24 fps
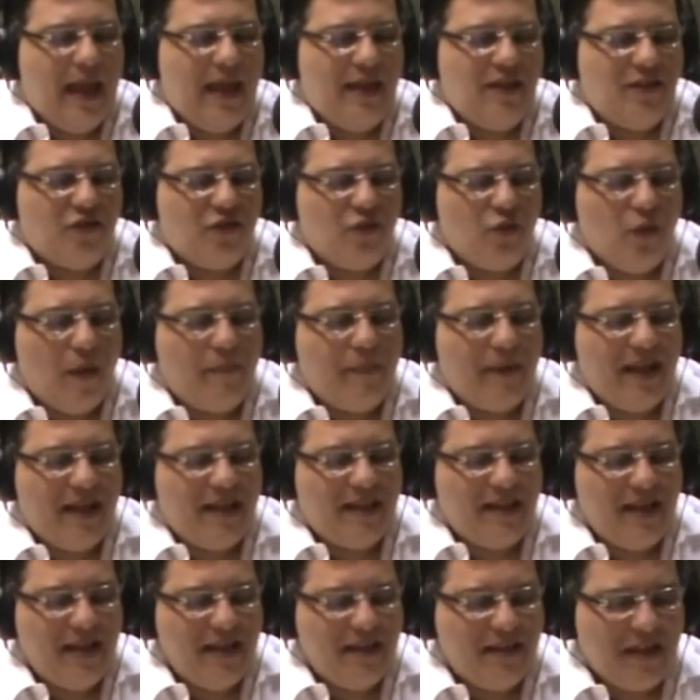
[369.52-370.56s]
Em Sua
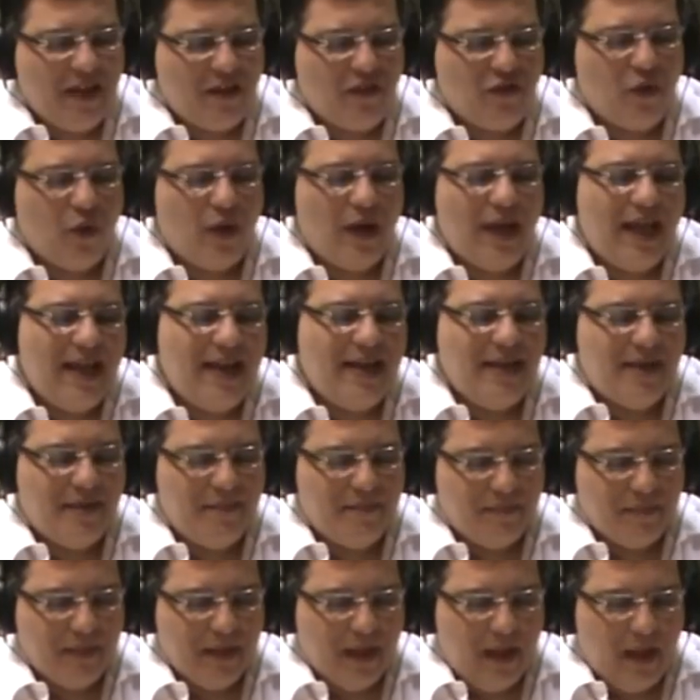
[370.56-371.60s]
presença
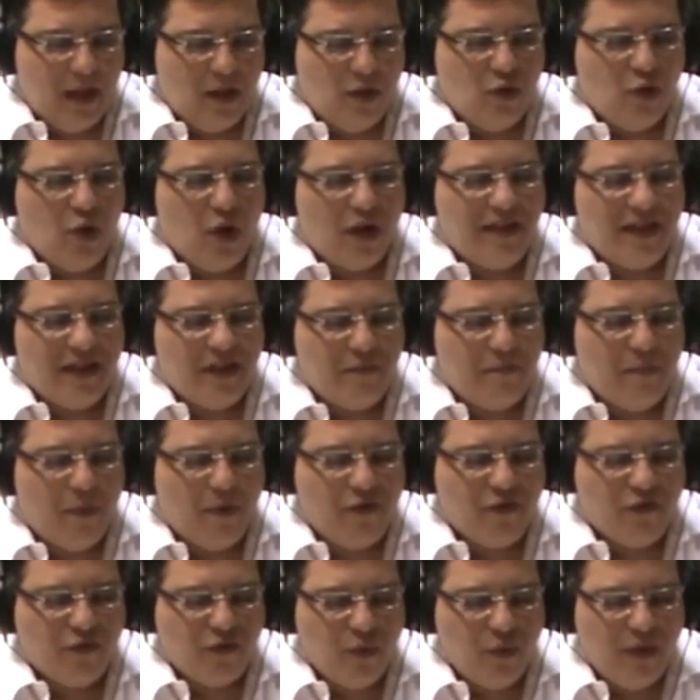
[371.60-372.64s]
solene, nossas
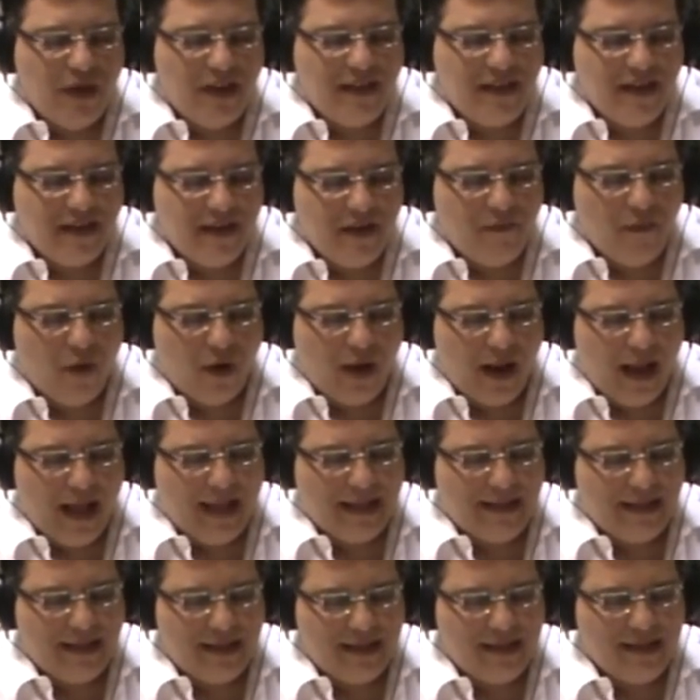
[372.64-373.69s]
posturas
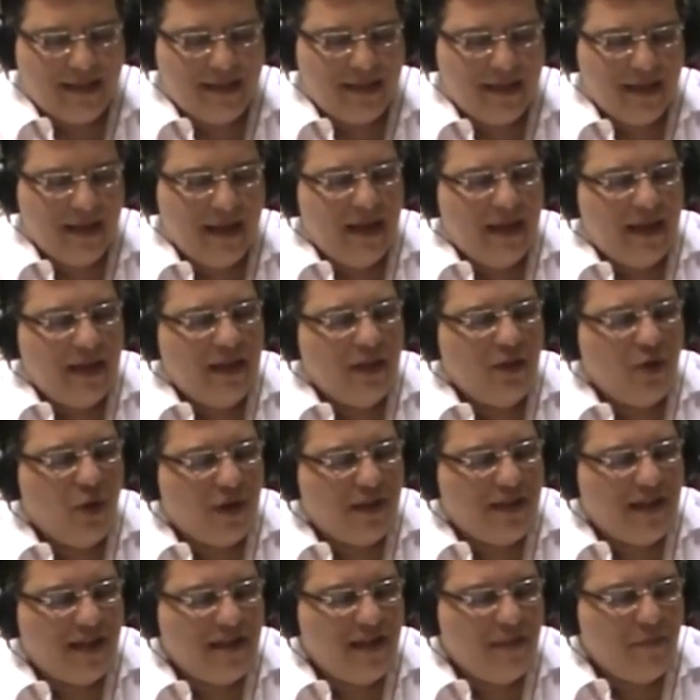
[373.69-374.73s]
equivocadas e
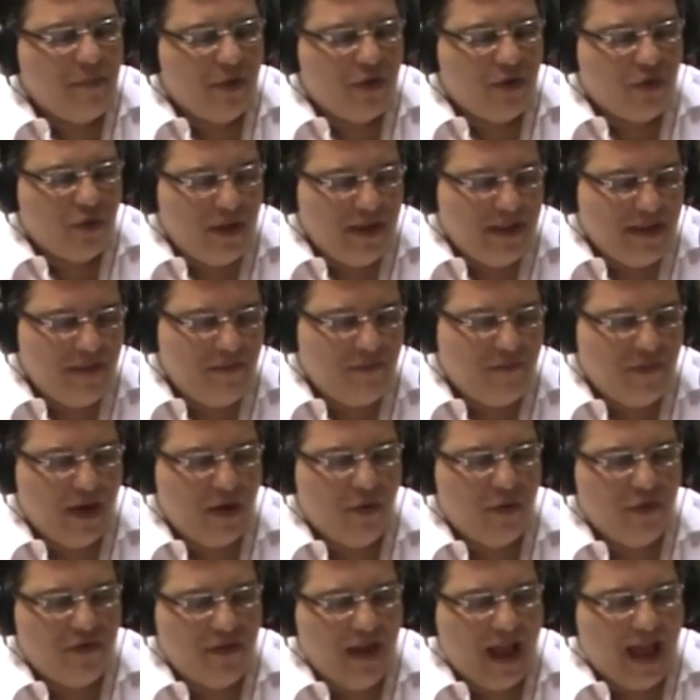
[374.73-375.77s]
nossas emoções
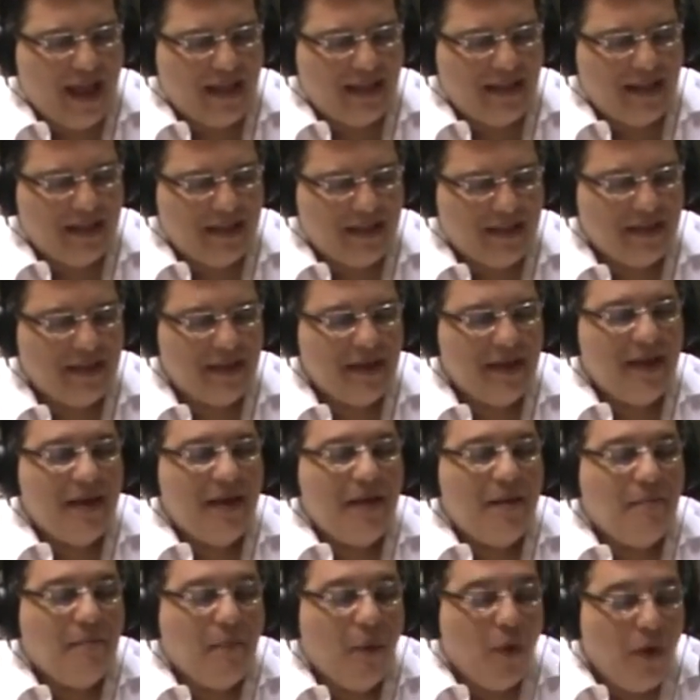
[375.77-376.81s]
enferrujadas
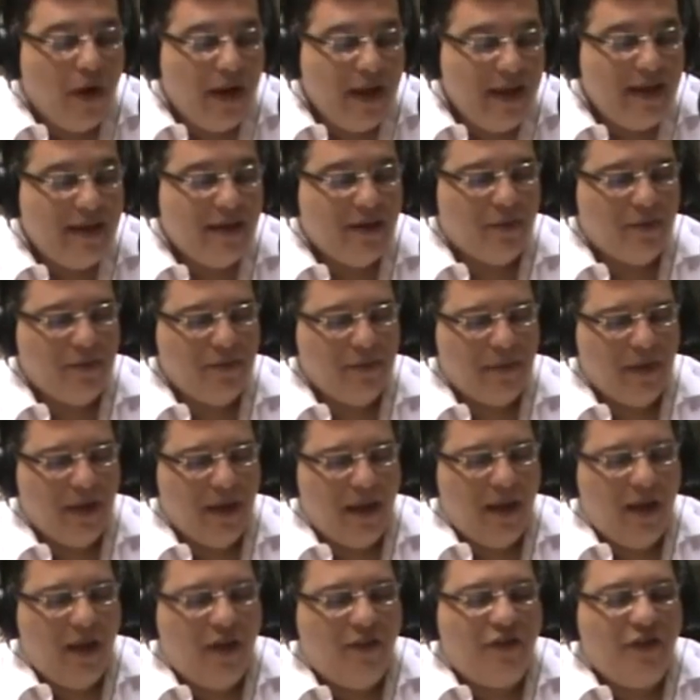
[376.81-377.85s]
morreram,
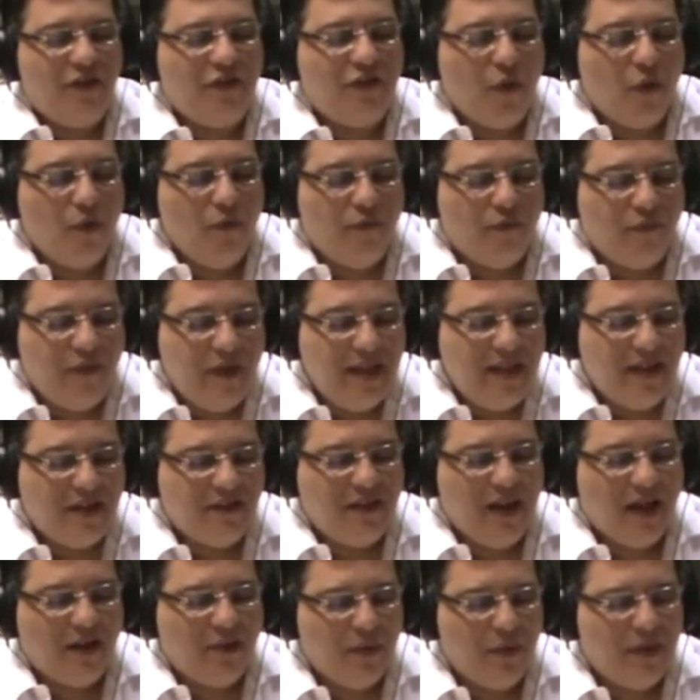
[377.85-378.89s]

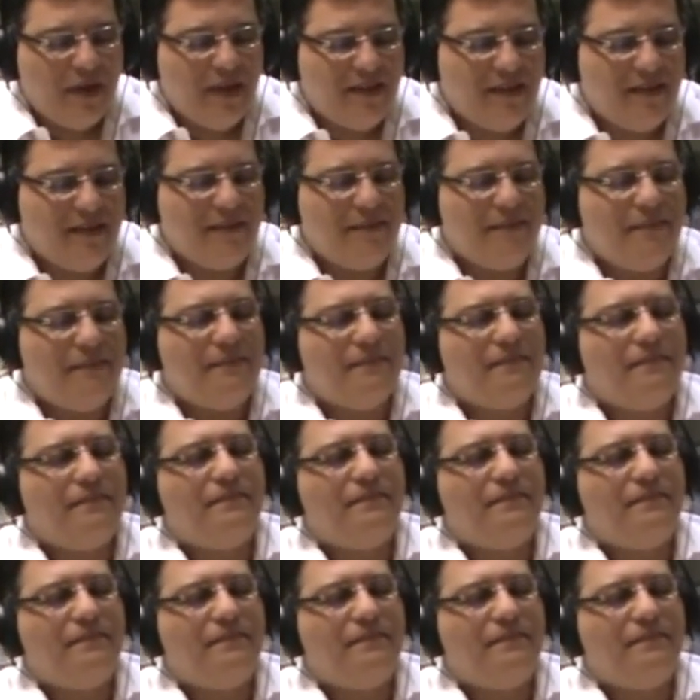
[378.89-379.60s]
dissolvidas na luz.